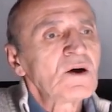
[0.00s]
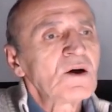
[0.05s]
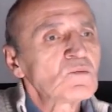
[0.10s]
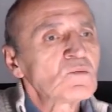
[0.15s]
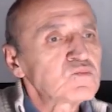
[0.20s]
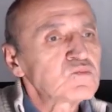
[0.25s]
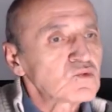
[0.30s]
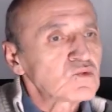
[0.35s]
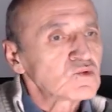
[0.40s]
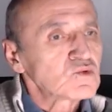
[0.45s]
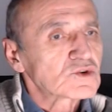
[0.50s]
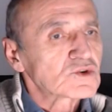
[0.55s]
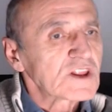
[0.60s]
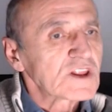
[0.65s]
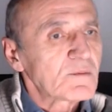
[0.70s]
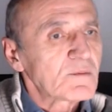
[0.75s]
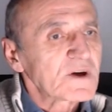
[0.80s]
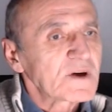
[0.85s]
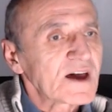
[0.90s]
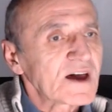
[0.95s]
Bu
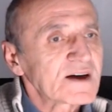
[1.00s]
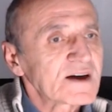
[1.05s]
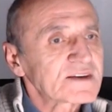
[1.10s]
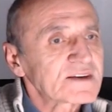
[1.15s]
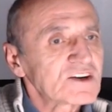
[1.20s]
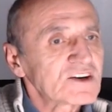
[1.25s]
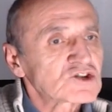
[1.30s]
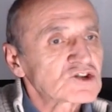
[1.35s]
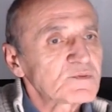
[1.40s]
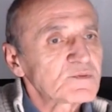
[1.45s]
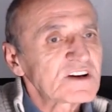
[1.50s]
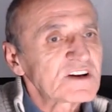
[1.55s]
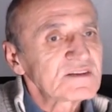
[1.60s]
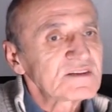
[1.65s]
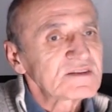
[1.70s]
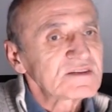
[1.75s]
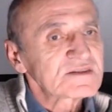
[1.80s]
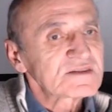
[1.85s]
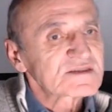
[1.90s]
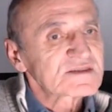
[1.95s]
uygulamaya
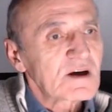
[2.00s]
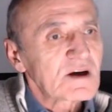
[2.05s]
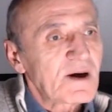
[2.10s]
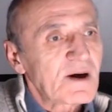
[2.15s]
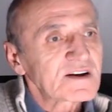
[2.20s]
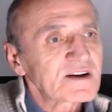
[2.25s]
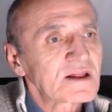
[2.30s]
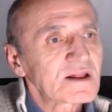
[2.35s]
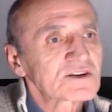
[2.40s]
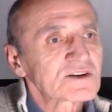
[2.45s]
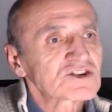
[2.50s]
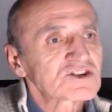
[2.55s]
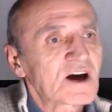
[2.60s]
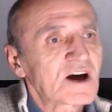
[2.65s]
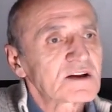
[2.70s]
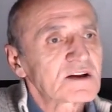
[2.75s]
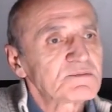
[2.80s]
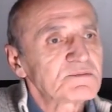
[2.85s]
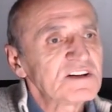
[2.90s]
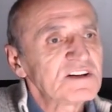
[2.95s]
geçmenin zaman
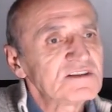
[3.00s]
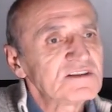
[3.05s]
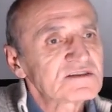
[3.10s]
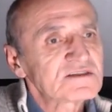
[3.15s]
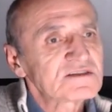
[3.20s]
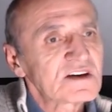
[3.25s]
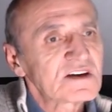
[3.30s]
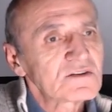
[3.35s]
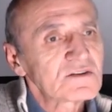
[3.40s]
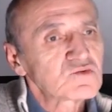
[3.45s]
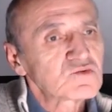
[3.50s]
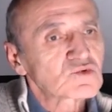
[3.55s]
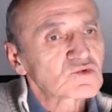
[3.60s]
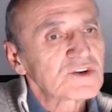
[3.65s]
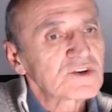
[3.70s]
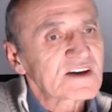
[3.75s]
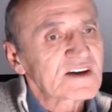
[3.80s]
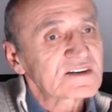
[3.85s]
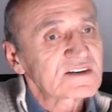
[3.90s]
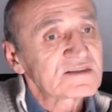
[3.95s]
alacağını bildiklerini
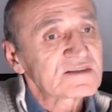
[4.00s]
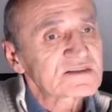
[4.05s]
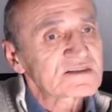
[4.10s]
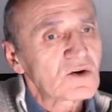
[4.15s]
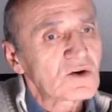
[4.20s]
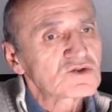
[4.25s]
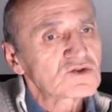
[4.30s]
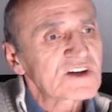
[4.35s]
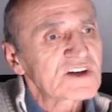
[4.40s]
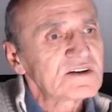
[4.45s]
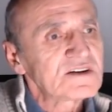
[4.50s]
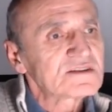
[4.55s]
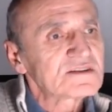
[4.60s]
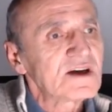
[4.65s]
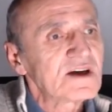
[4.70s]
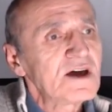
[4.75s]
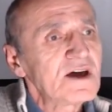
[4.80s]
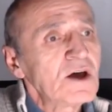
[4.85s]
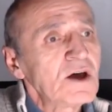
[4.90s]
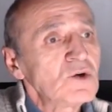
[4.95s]
vurgulayan Gisla özellikle
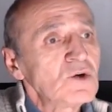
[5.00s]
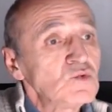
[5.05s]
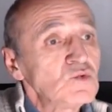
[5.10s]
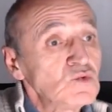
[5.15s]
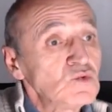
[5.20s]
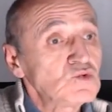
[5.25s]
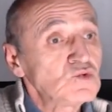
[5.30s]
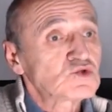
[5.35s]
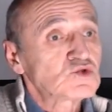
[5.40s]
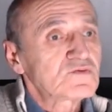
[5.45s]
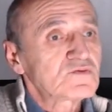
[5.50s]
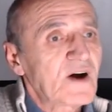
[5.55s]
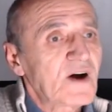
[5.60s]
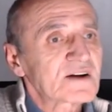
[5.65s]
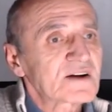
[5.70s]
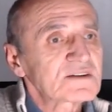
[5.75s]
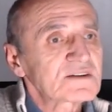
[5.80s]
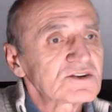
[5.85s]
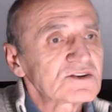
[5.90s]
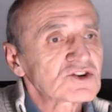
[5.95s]
3 var
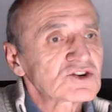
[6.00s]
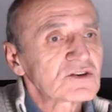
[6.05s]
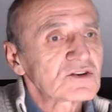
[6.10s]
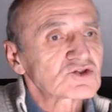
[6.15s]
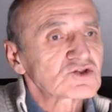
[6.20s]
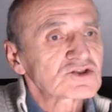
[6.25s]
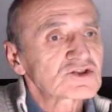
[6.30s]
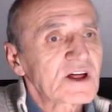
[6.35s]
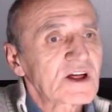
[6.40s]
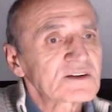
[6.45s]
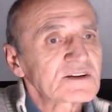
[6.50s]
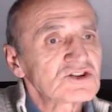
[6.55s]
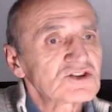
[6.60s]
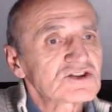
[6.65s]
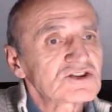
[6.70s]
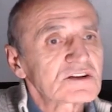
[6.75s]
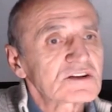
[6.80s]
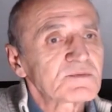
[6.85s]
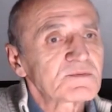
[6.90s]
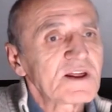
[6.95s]
diye çalışılan
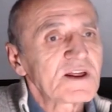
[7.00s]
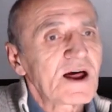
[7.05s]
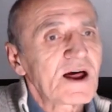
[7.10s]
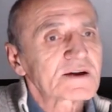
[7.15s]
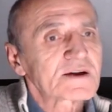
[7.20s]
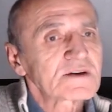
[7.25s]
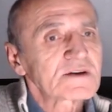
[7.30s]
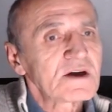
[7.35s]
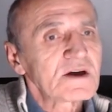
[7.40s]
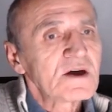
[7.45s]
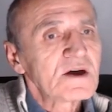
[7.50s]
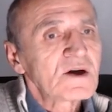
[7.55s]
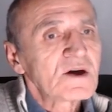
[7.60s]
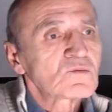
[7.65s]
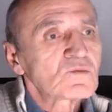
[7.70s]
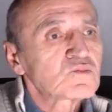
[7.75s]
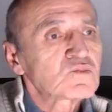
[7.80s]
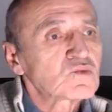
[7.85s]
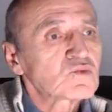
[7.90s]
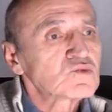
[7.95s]
işletmelerde
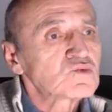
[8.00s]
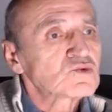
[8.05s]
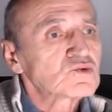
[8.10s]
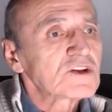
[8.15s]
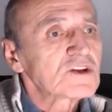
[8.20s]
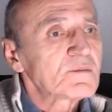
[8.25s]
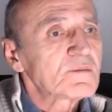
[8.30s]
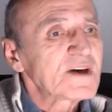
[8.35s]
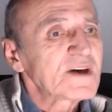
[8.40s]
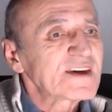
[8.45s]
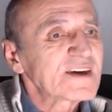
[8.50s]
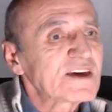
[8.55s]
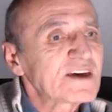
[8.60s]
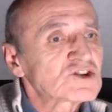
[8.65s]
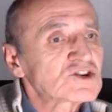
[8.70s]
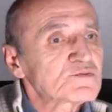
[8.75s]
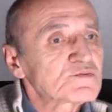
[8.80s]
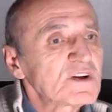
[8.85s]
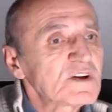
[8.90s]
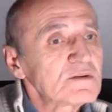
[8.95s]
bu uygulamaya
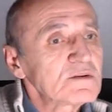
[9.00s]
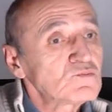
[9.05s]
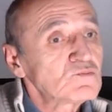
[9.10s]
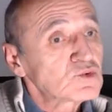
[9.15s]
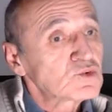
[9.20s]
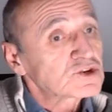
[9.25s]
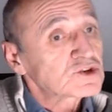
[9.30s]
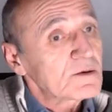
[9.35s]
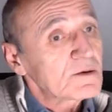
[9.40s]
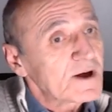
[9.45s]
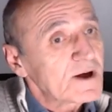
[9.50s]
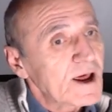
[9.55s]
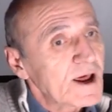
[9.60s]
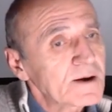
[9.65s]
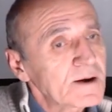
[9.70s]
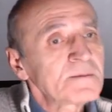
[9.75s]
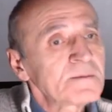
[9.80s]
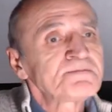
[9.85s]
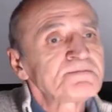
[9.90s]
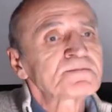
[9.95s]
geçmenin muhtemelen
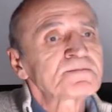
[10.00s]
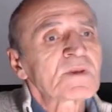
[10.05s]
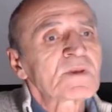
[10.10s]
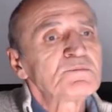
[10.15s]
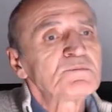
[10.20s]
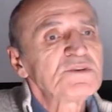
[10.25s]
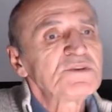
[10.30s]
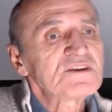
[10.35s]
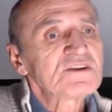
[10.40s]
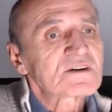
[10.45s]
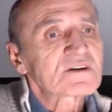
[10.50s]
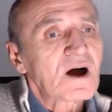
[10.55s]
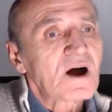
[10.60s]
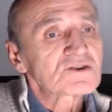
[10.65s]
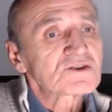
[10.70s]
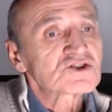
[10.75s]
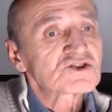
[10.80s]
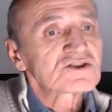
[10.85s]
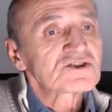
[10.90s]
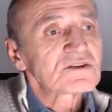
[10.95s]

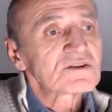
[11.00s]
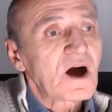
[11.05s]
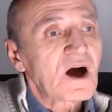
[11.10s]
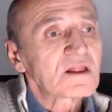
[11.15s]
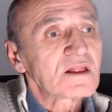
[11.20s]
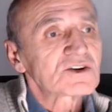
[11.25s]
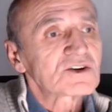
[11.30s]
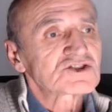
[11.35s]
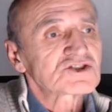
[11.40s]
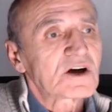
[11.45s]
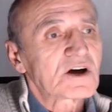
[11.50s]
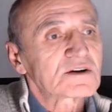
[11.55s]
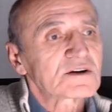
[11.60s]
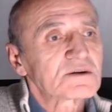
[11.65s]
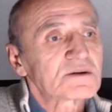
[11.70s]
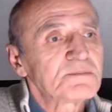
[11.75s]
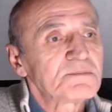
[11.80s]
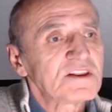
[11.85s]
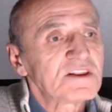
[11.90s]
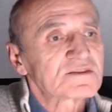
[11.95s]
birkaç yıl alacağını
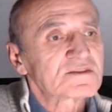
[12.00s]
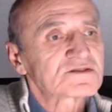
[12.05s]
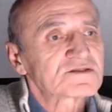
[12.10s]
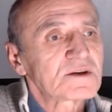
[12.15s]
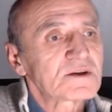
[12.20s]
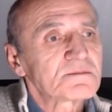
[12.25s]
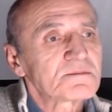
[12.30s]
belirtti.